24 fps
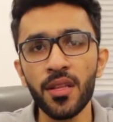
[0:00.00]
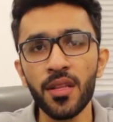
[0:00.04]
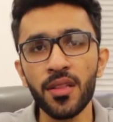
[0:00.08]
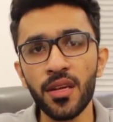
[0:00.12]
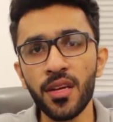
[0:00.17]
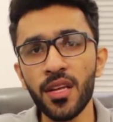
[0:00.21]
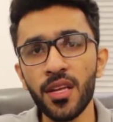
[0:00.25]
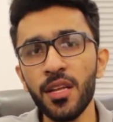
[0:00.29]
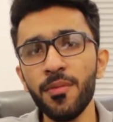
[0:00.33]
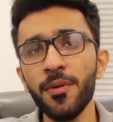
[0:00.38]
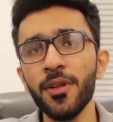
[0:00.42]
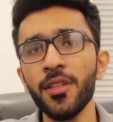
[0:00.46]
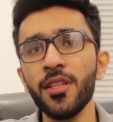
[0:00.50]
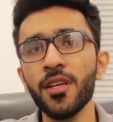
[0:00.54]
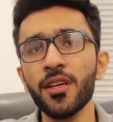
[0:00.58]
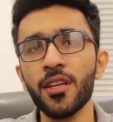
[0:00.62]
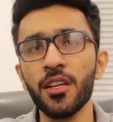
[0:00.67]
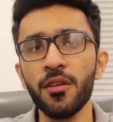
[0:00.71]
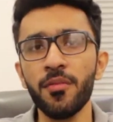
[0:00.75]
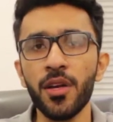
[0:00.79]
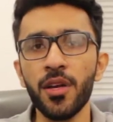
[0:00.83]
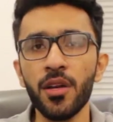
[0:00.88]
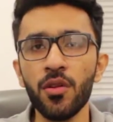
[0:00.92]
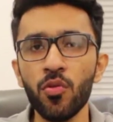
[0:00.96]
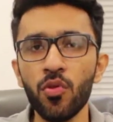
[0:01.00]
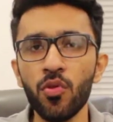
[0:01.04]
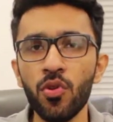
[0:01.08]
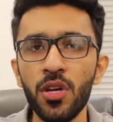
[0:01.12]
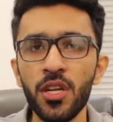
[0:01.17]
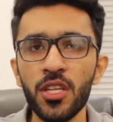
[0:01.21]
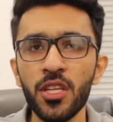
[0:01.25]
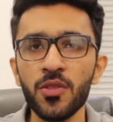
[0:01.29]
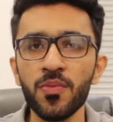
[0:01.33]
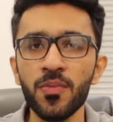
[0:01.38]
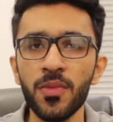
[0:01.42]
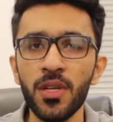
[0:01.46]
तकरीबन तकरीबन
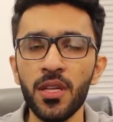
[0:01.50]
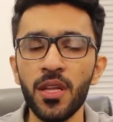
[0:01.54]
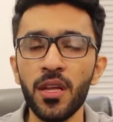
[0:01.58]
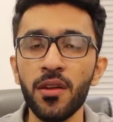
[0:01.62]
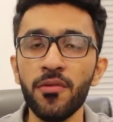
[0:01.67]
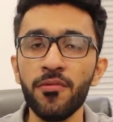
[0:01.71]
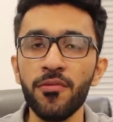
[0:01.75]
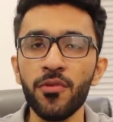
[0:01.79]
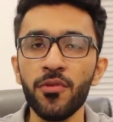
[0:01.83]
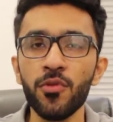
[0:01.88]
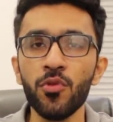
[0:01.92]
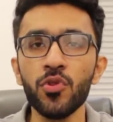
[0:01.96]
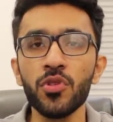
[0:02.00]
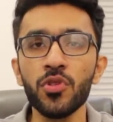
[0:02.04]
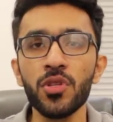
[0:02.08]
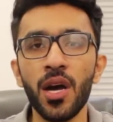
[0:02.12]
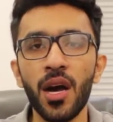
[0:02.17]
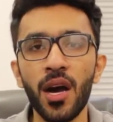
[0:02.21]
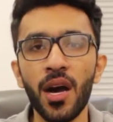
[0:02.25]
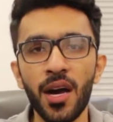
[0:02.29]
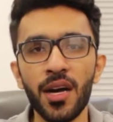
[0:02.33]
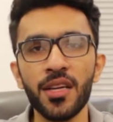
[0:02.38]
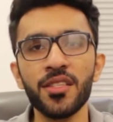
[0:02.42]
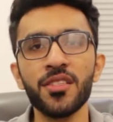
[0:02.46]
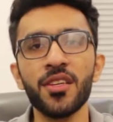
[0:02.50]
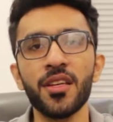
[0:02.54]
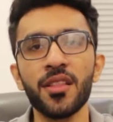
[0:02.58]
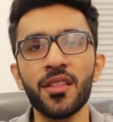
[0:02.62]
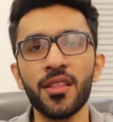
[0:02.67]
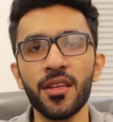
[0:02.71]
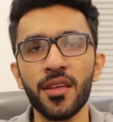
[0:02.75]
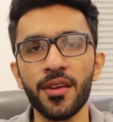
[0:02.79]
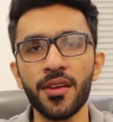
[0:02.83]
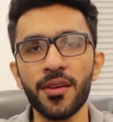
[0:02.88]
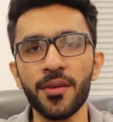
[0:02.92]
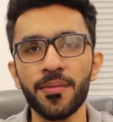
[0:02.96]
19 मिलियन व्यूज़ आ
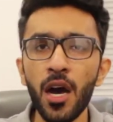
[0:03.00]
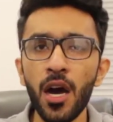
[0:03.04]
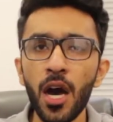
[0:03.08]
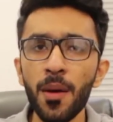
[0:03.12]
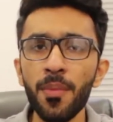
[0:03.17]
जाते हैं